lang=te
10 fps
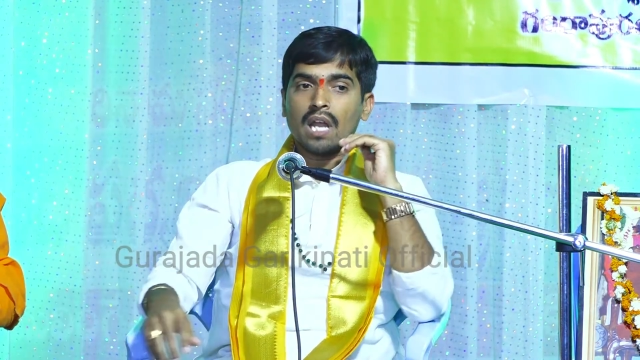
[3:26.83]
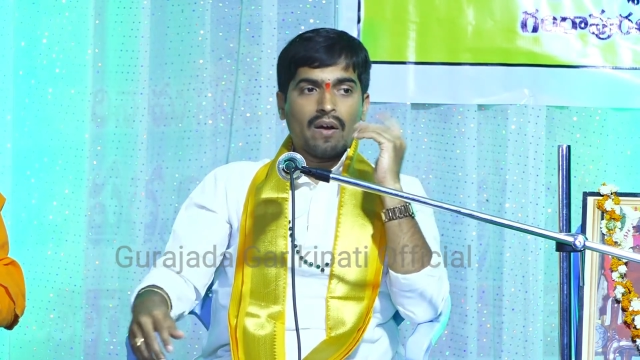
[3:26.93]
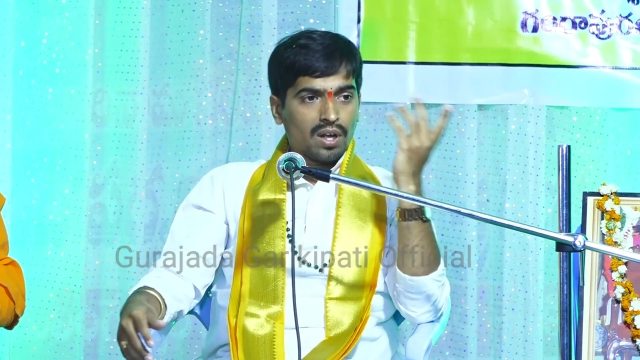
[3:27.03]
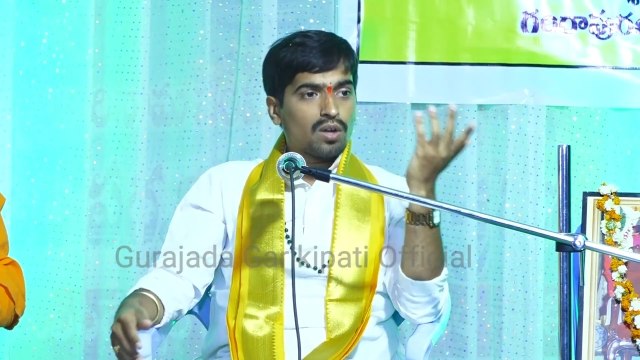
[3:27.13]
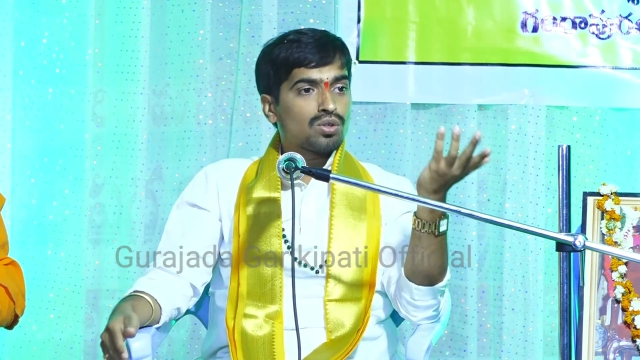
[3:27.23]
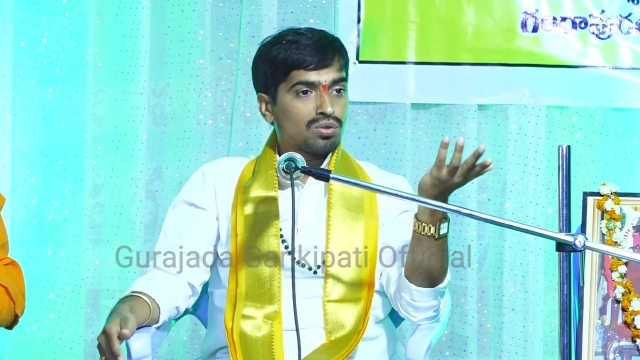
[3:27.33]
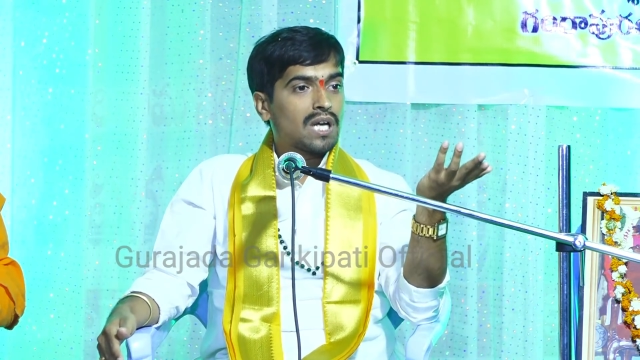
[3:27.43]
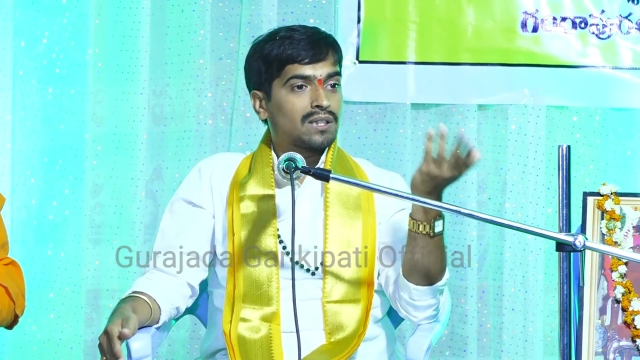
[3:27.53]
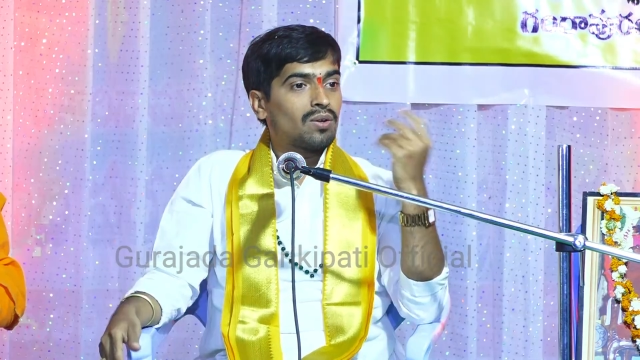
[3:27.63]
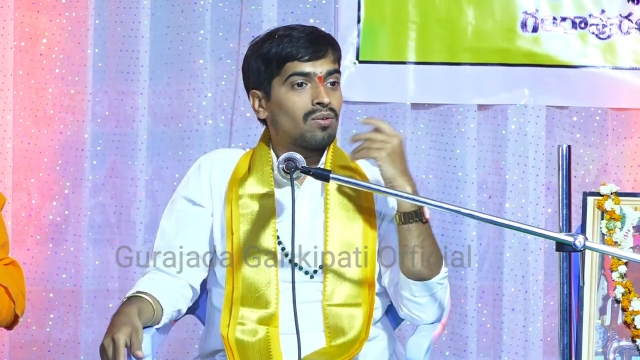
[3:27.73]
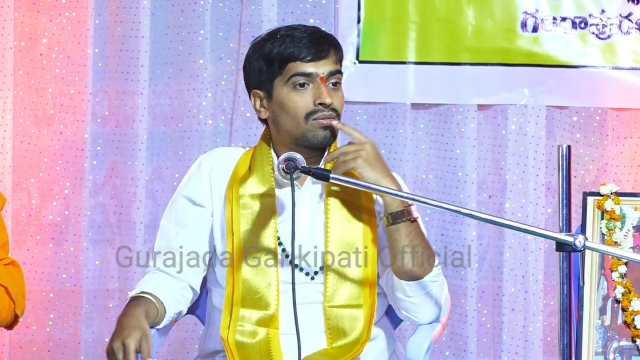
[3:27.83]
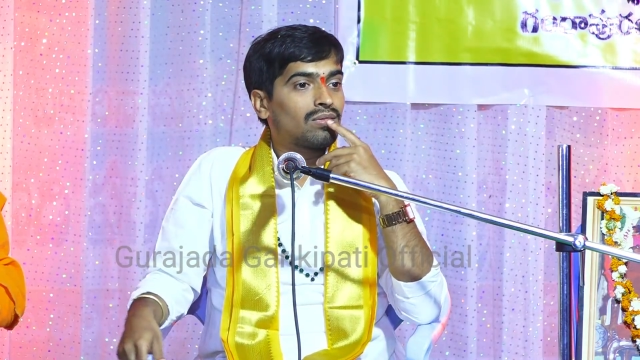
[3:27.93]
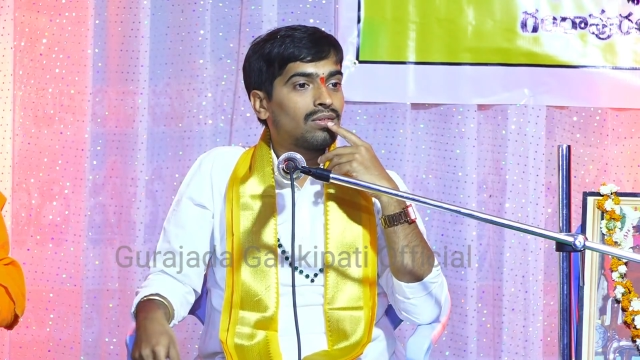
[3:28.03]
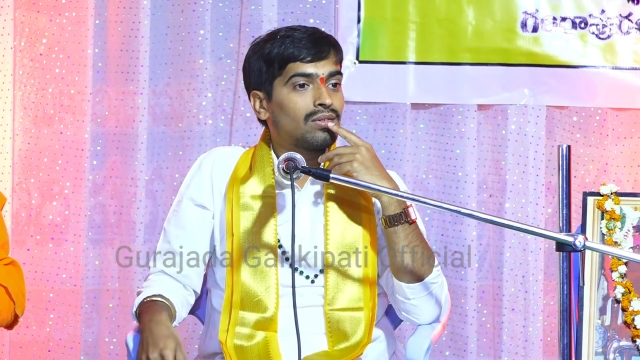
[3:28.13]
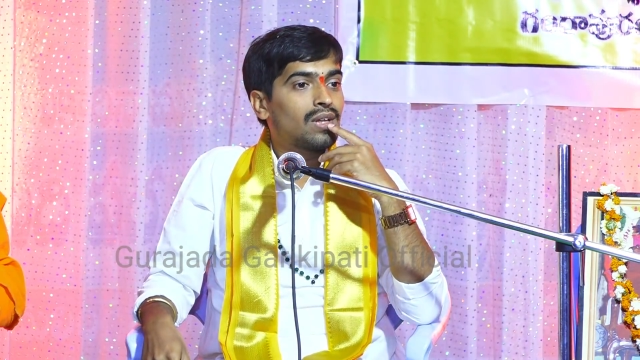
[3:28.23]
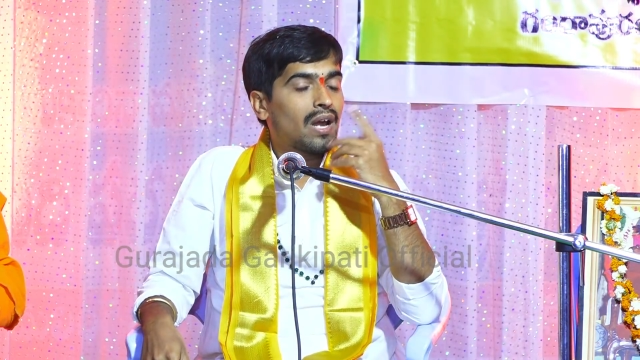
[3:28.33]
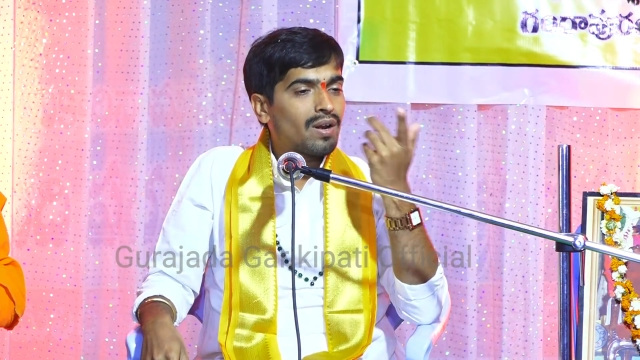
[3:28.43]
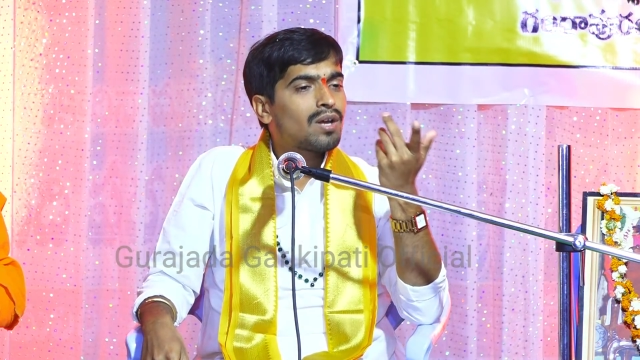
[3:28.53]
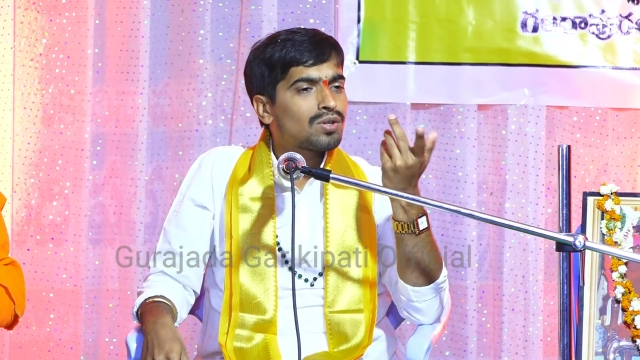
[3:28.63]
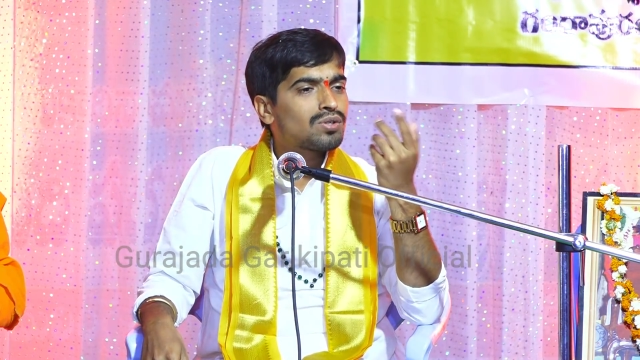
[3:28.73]
ఎవరికి రుజువు చేస్తావు
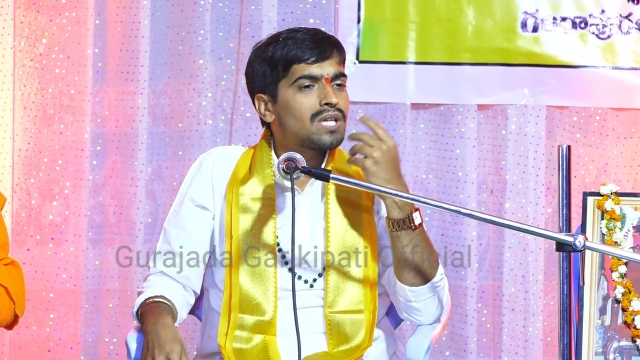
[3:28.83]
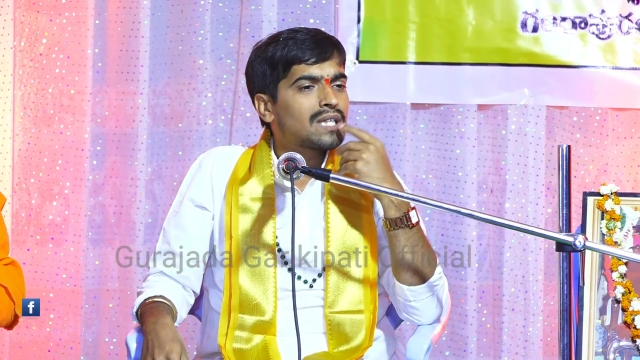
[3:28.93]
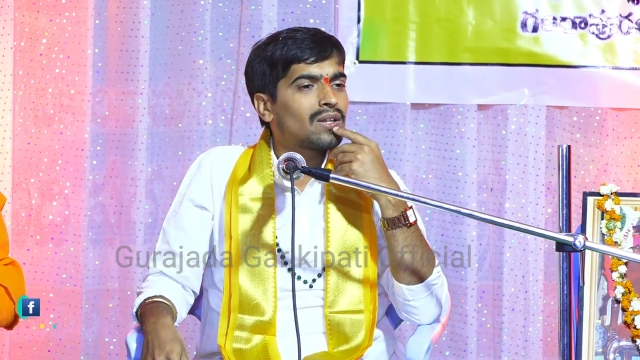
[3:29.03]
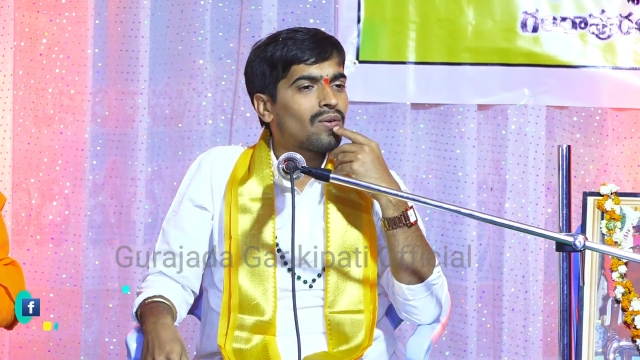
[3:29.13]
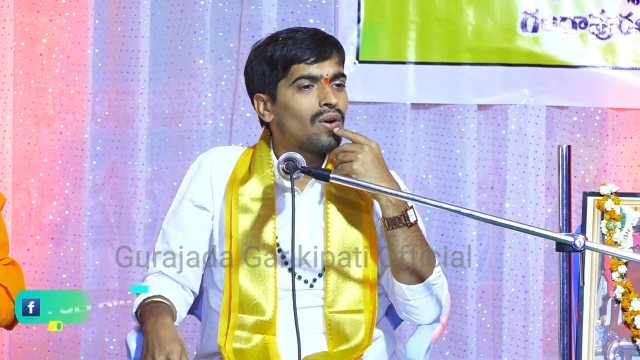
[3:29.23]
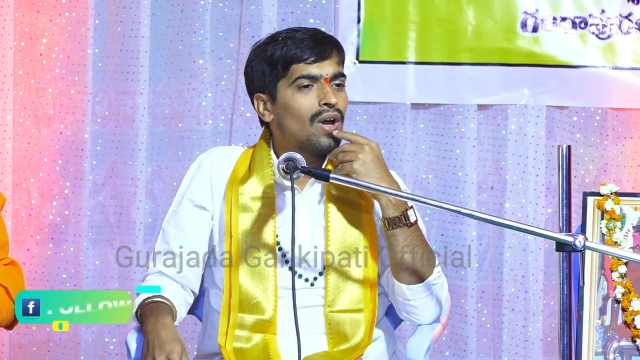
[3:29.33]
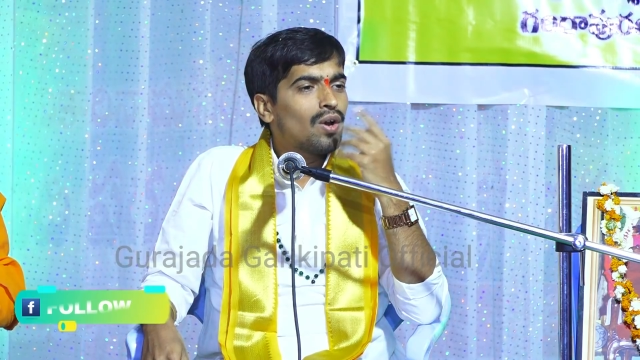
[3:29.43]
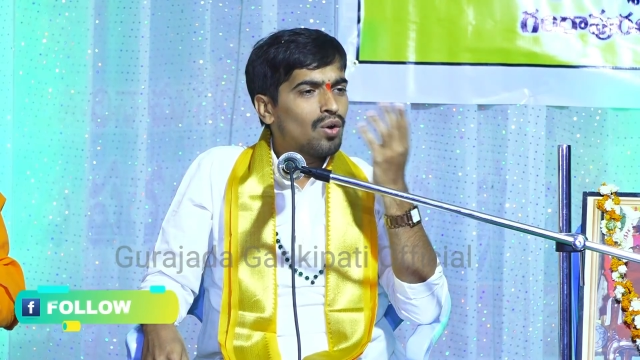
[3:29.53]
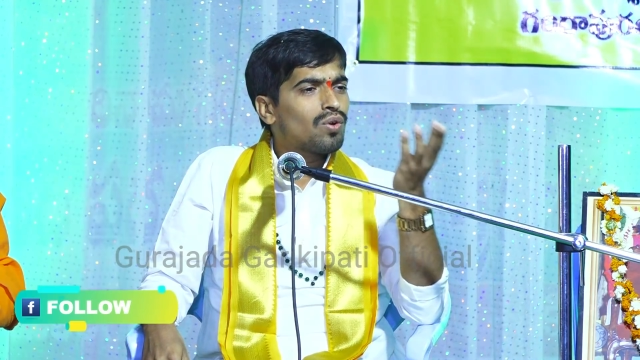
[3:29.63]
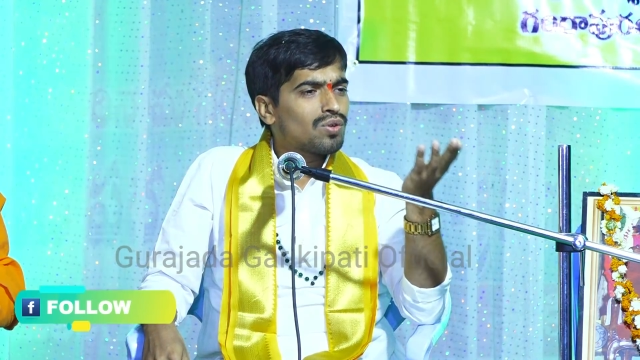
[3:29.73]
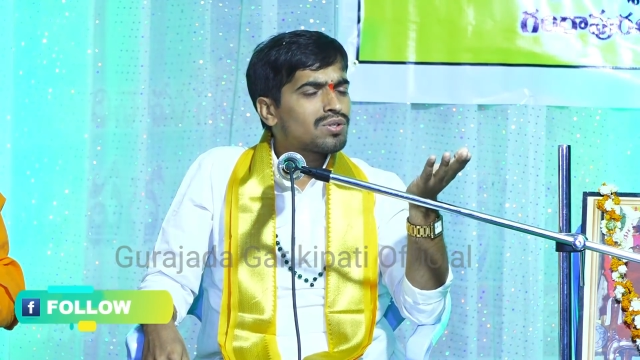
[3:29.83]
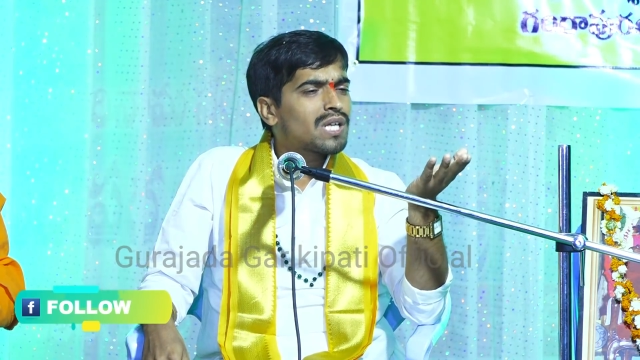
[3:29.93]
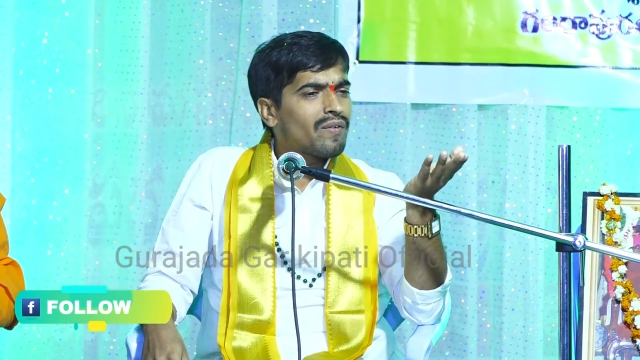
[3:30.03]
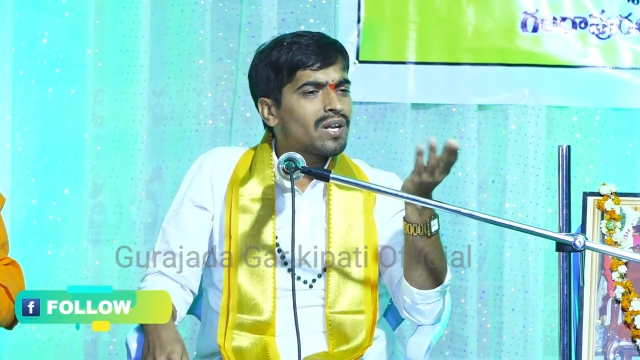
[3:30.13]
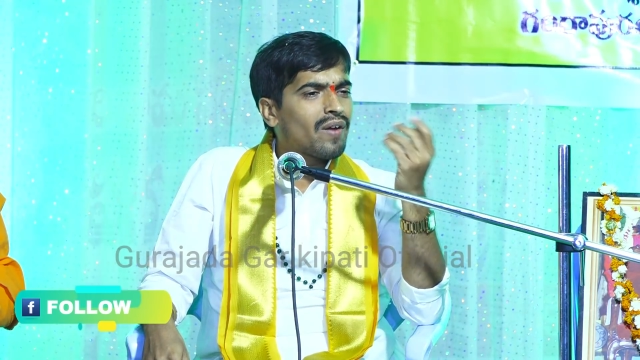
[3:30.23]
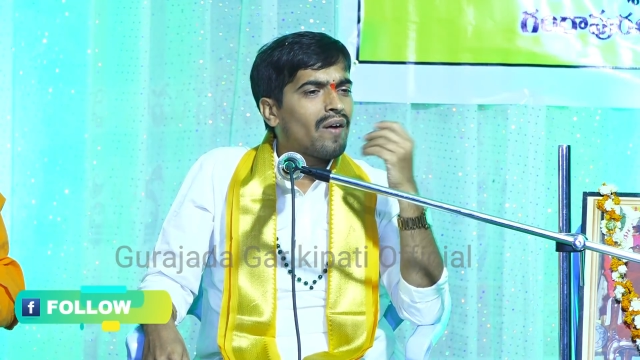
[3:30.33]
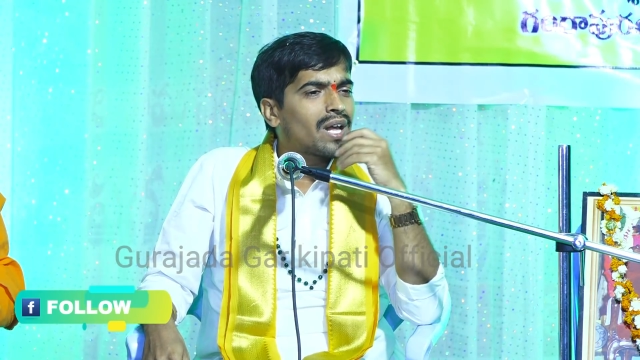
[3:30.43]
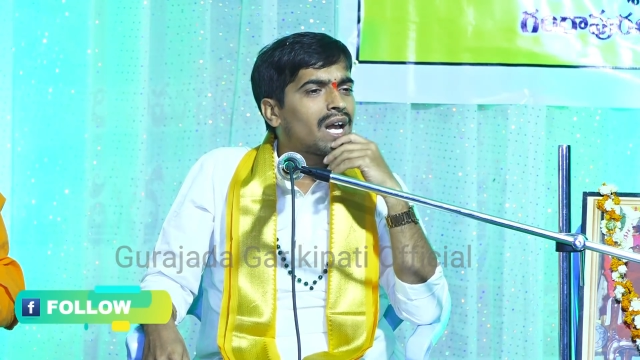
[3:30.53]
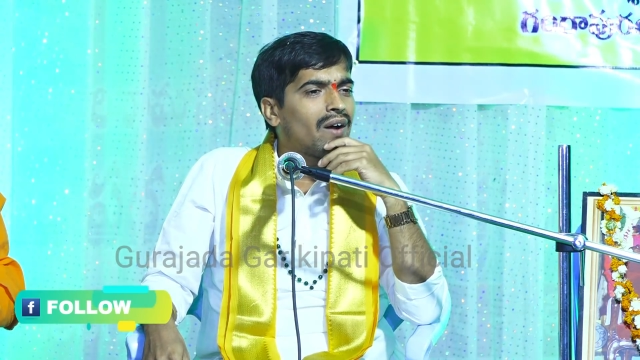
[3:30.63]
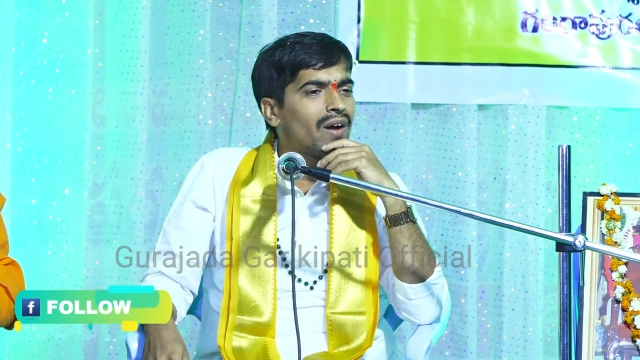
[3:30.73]
ఎవరికి రుజువు చేస్తావు నువ్వు రుజువు ఏమిటి
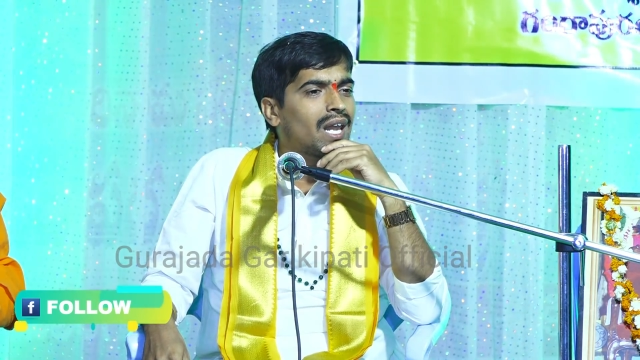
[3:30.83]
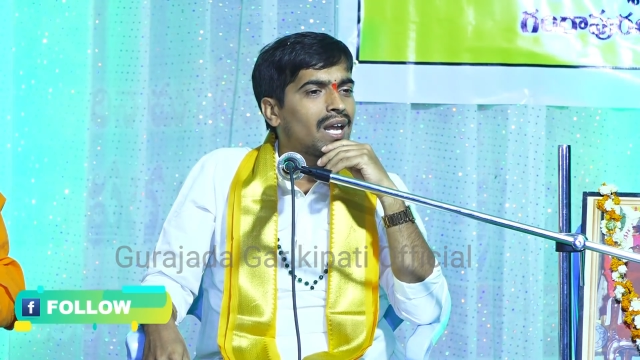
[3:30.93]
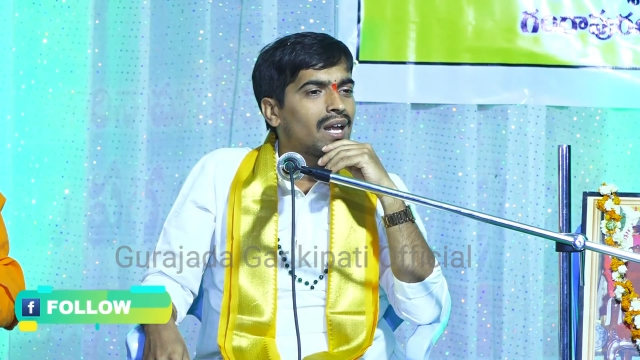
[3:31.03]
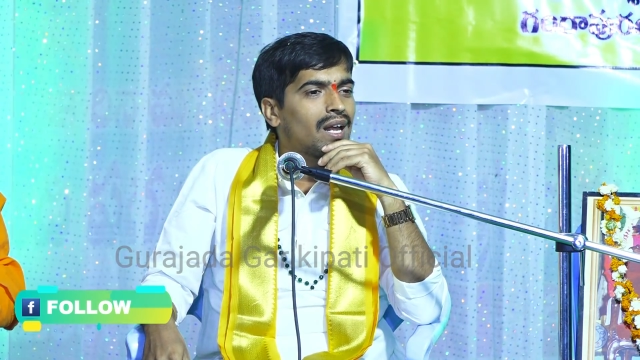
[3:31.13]
ఎవరికి కావాలి